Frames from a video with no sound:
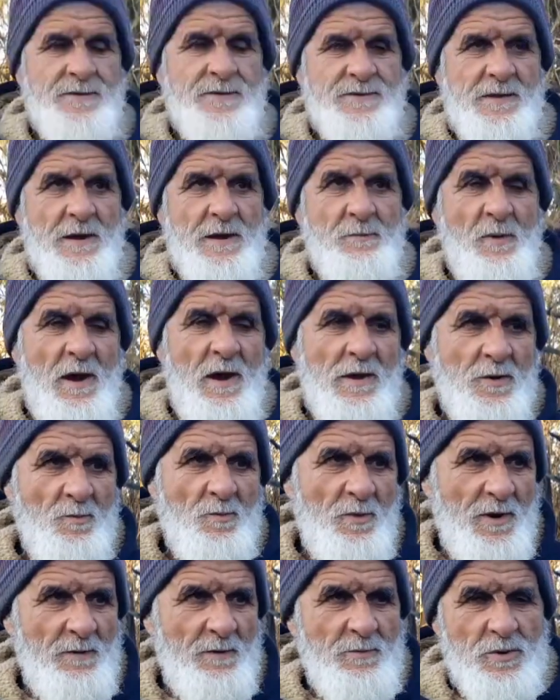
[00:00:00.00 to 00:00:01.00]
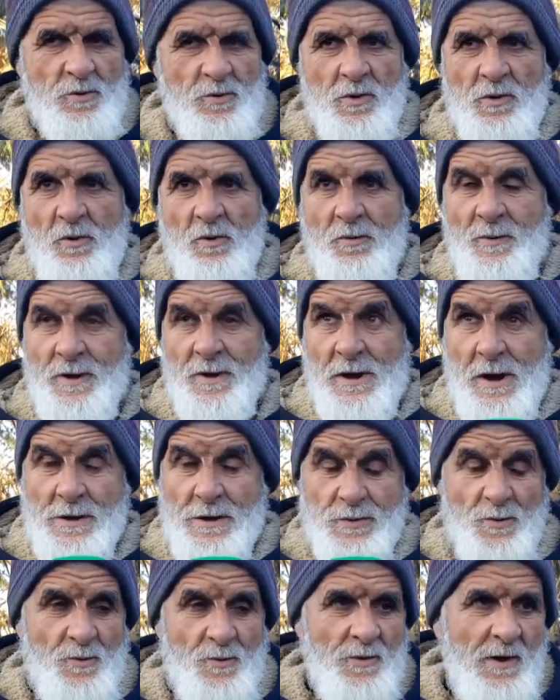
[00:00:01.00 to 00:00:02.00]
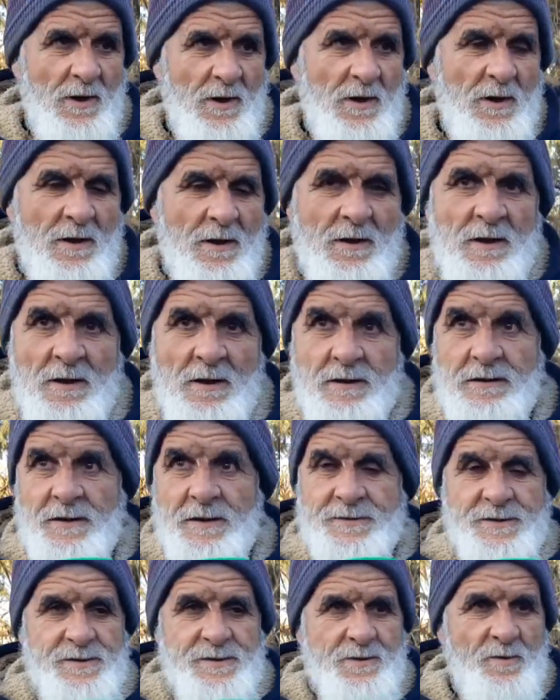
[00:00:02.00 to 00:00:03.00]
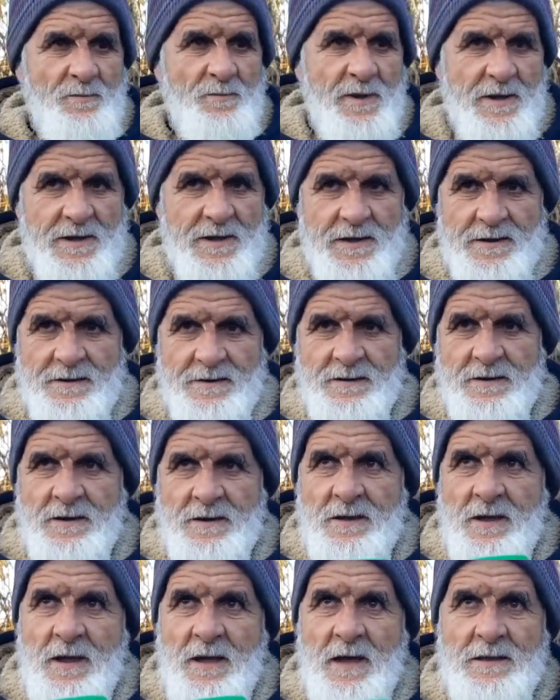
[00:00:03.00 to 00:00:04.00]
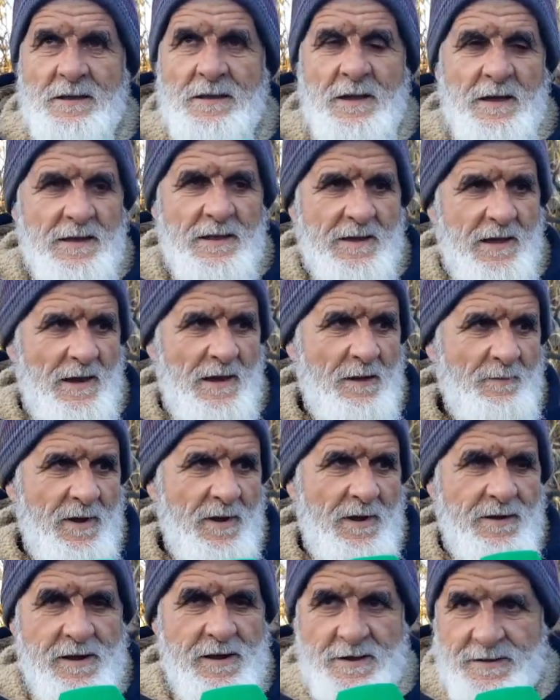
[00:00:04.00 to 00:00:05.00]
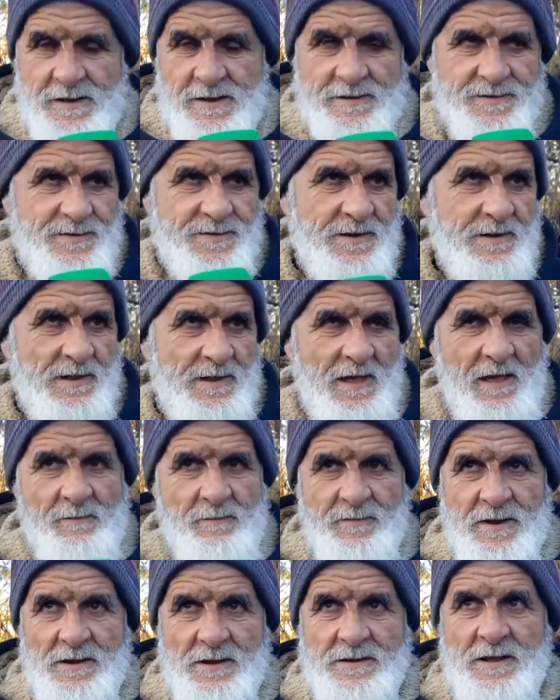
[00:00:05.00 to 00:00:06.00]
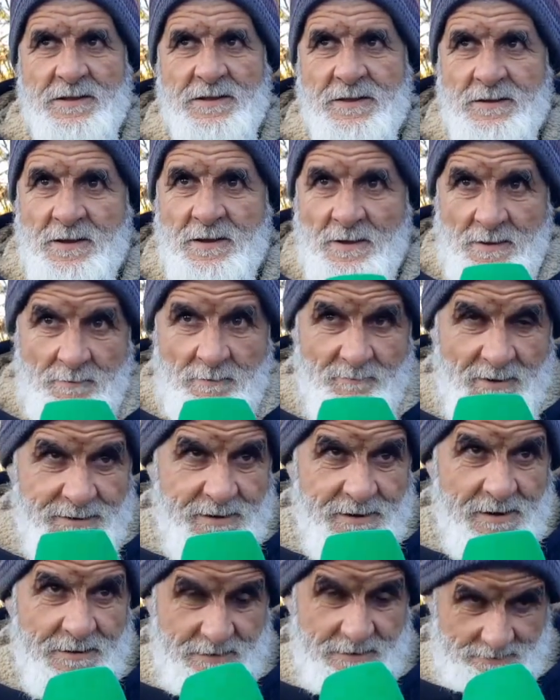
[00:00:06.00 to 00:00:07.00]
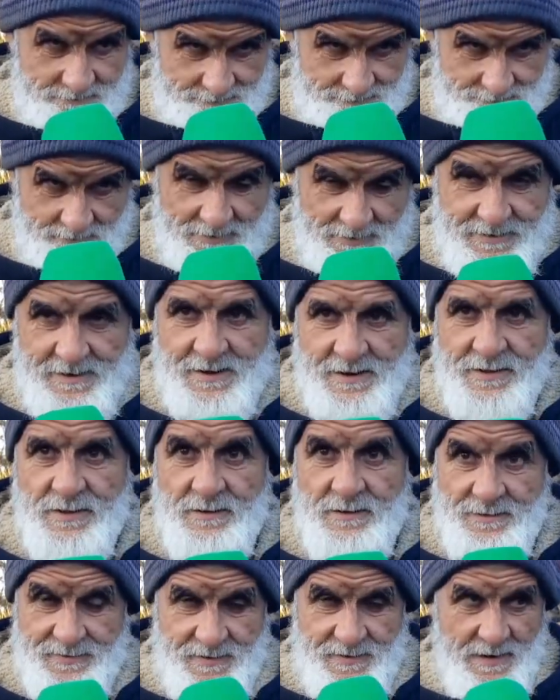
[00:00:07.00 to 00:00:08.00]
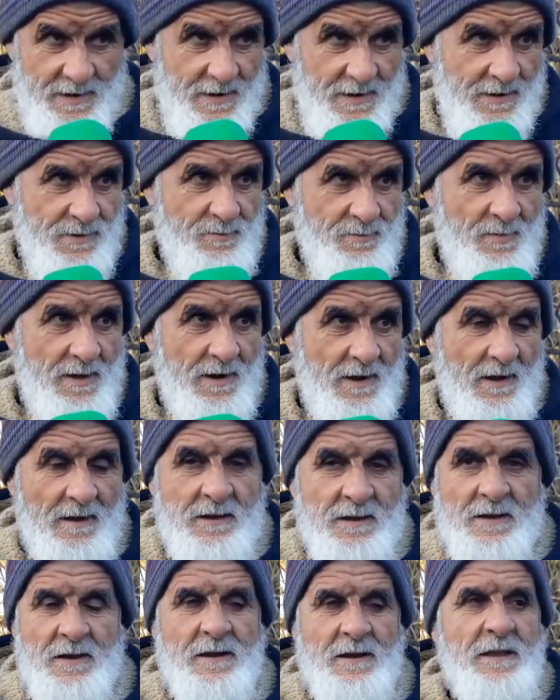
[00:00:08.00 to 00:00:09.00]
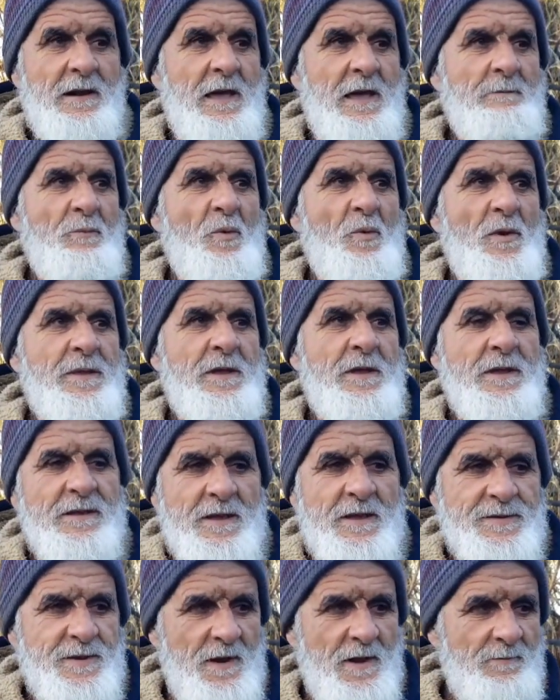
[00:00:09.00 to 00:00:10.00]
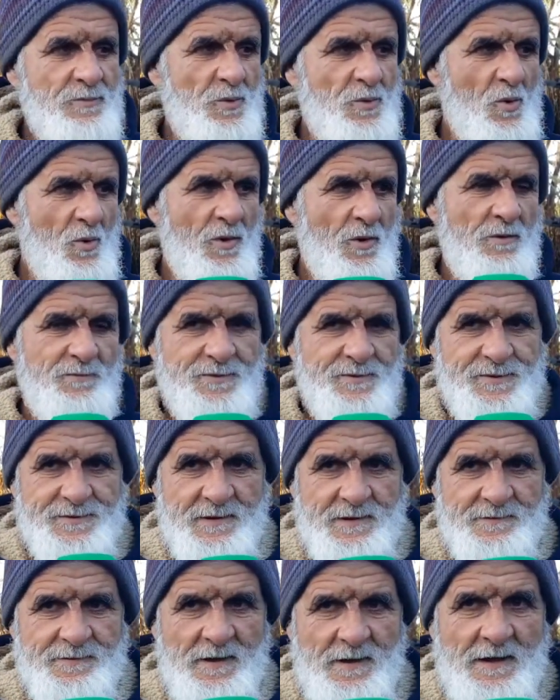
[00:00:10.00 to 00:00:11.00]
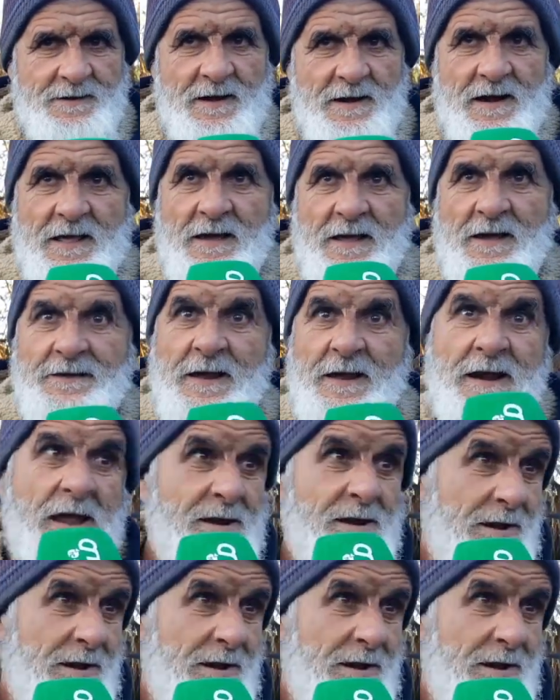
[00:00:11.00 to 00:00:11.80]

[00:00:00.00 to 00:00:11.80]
السلام عليكم ورحمه الله وبركاته الله يجزيكم بخير هذا هذا الكلام كان ناديه السيد العميد ديال مدينه مدينه صخيره تماره الله يرحم الوالدين هاد الناس راهم ضروريين بزاف انا راه انا